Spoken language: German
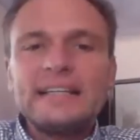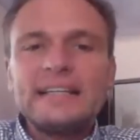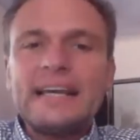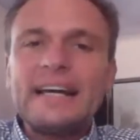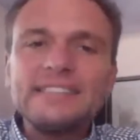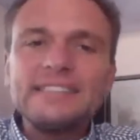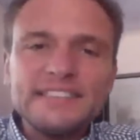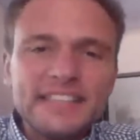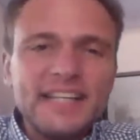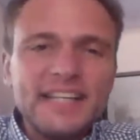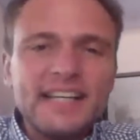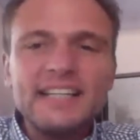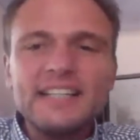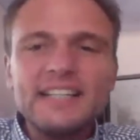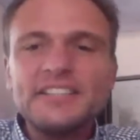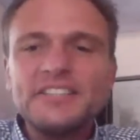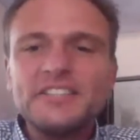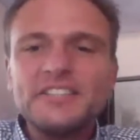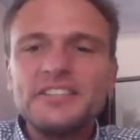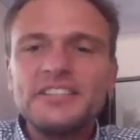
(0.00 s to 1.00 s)
Ganz
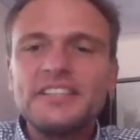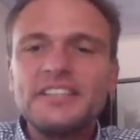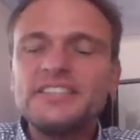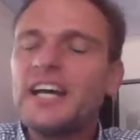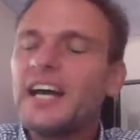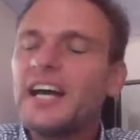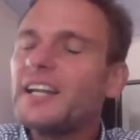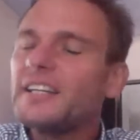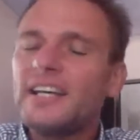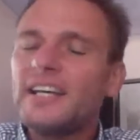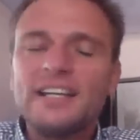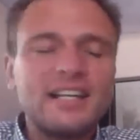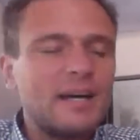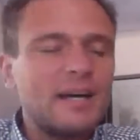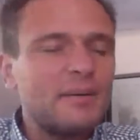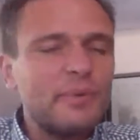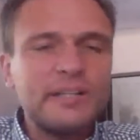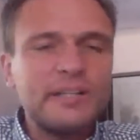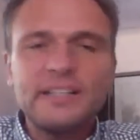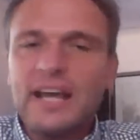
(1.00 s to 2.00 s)
ehrlich, ich halte Herrn
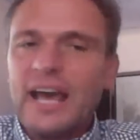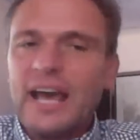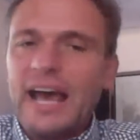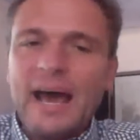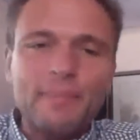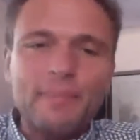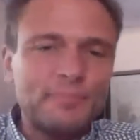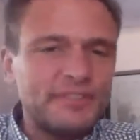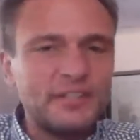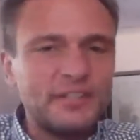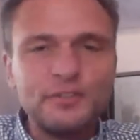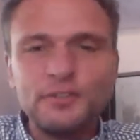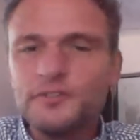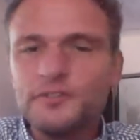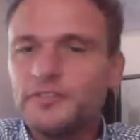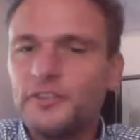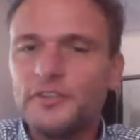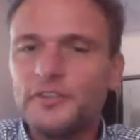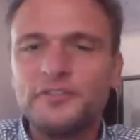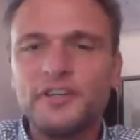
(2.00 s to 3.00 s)
Lambert
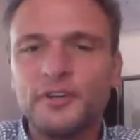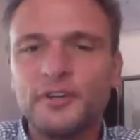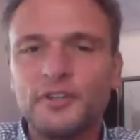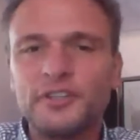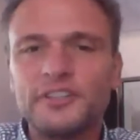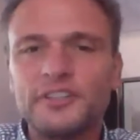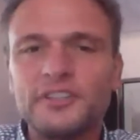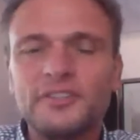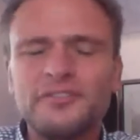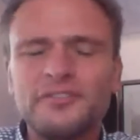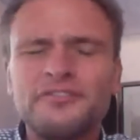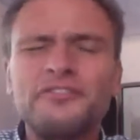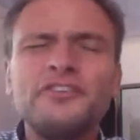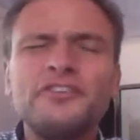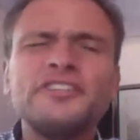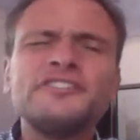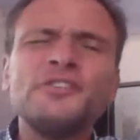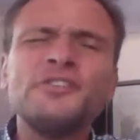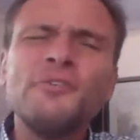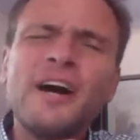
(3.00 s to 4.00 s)
absolut für verrückt.
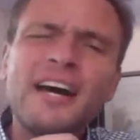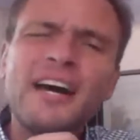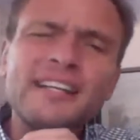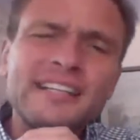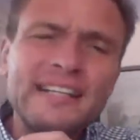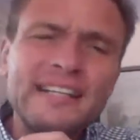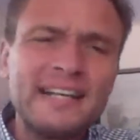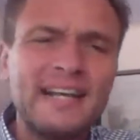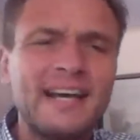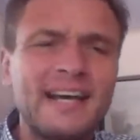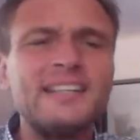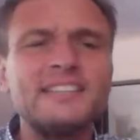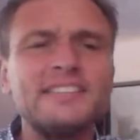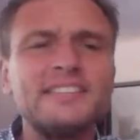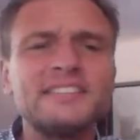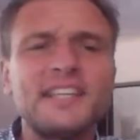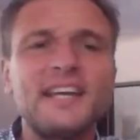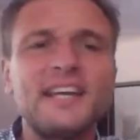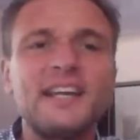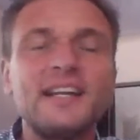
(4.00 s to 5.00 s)
Für so ein
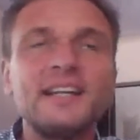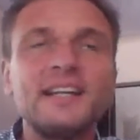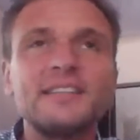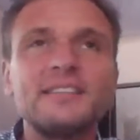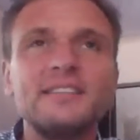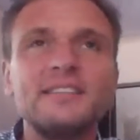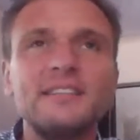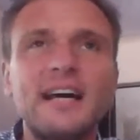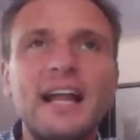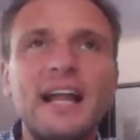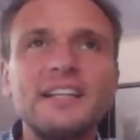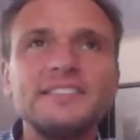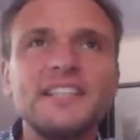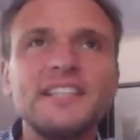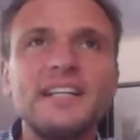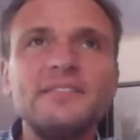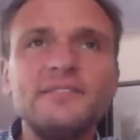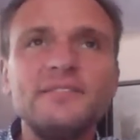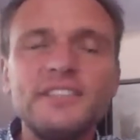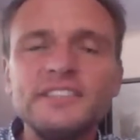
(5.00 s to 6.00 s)
kleines Geld, all
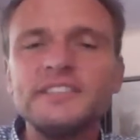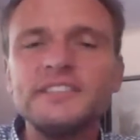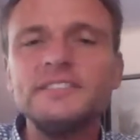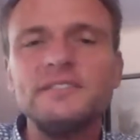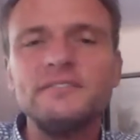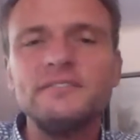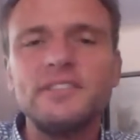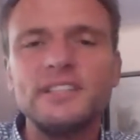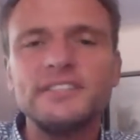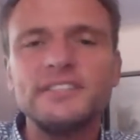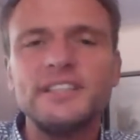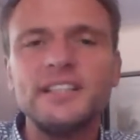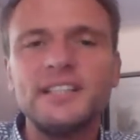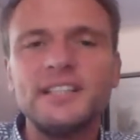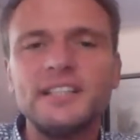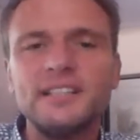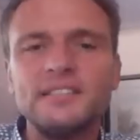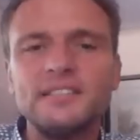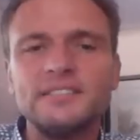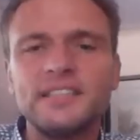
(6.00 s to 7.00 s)
sein Wissen, was
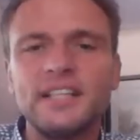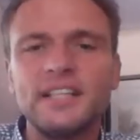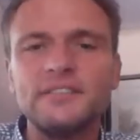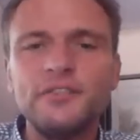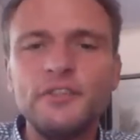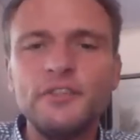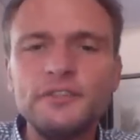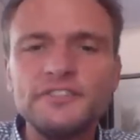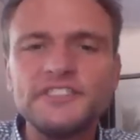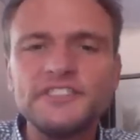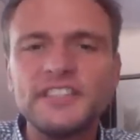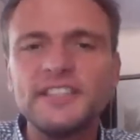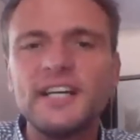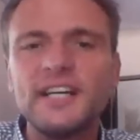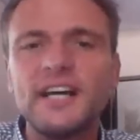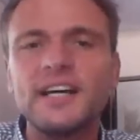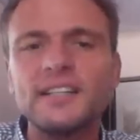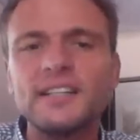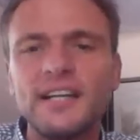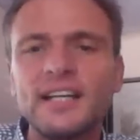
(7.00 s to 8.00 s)
er seit 15
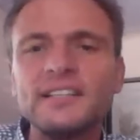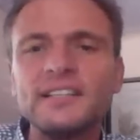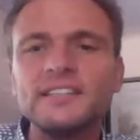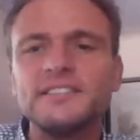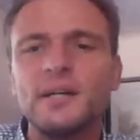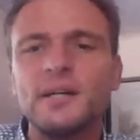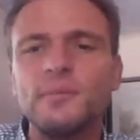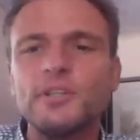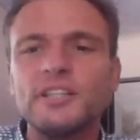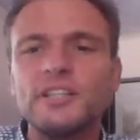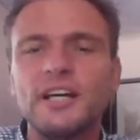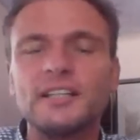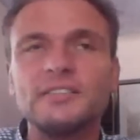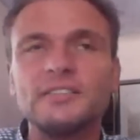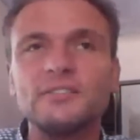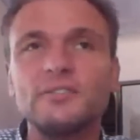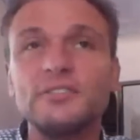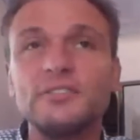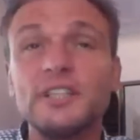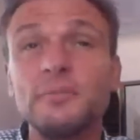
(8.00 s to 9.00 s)
Jahren angesammelt
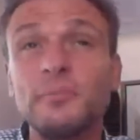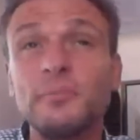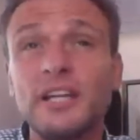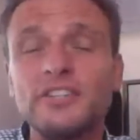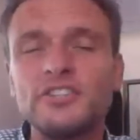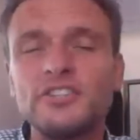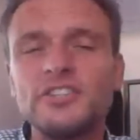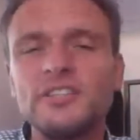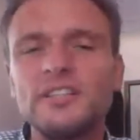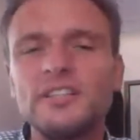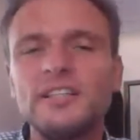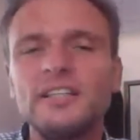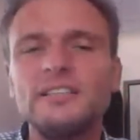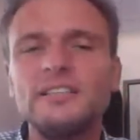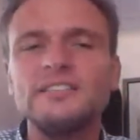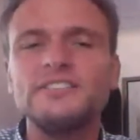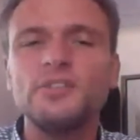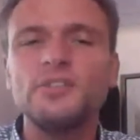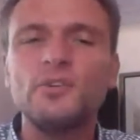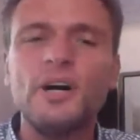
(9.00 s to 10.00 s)
hat und den Menschen
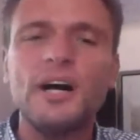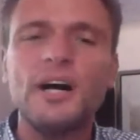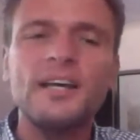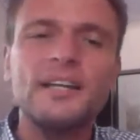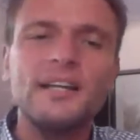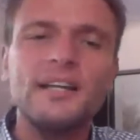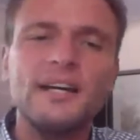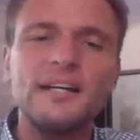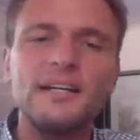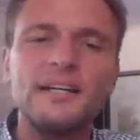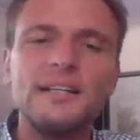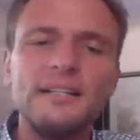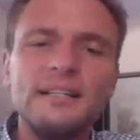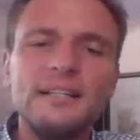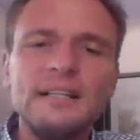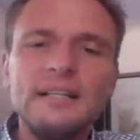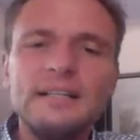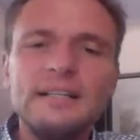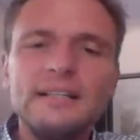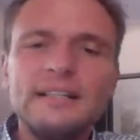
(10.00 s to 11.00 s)
in so einer
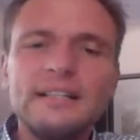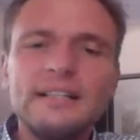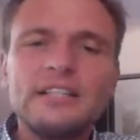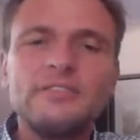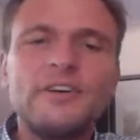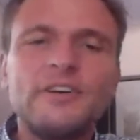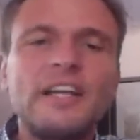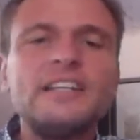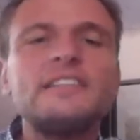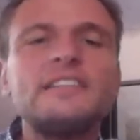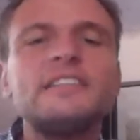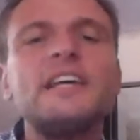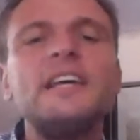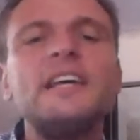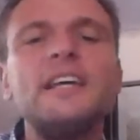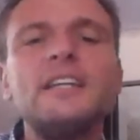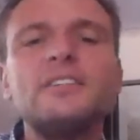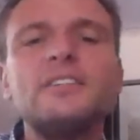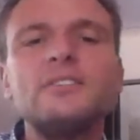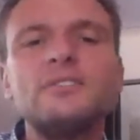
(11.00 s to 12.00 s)

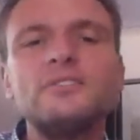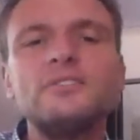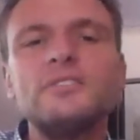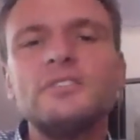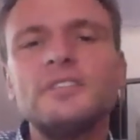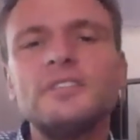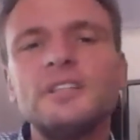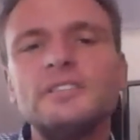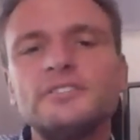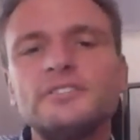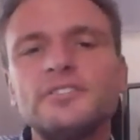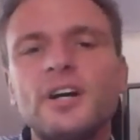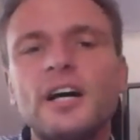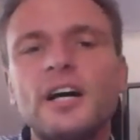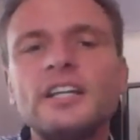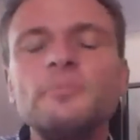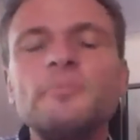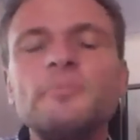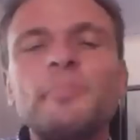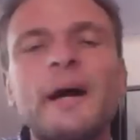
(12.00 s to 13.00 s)
Qualität und so
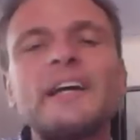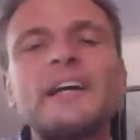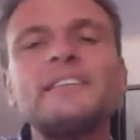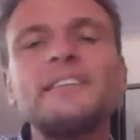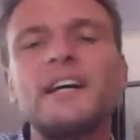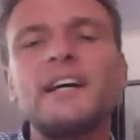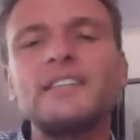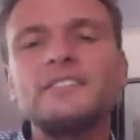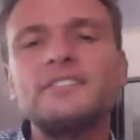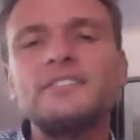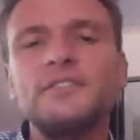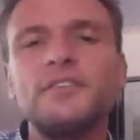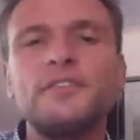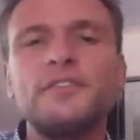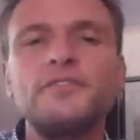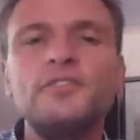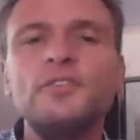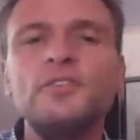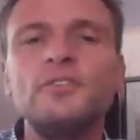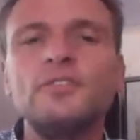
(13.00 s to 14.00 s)
einem Beitrag zur
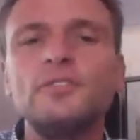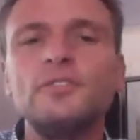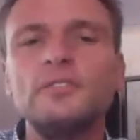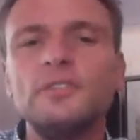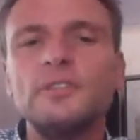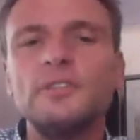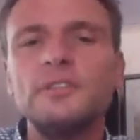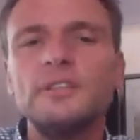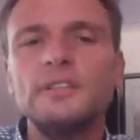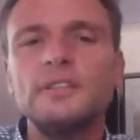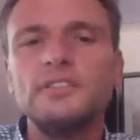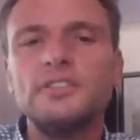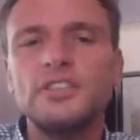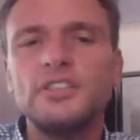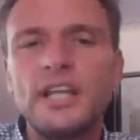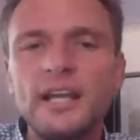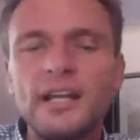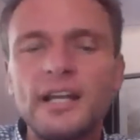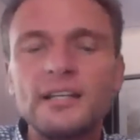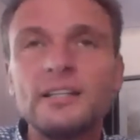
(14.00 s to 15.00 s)
Verfügung
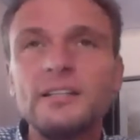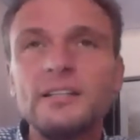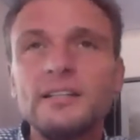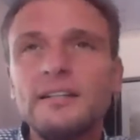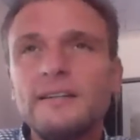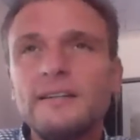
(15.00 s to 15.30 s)
stellt,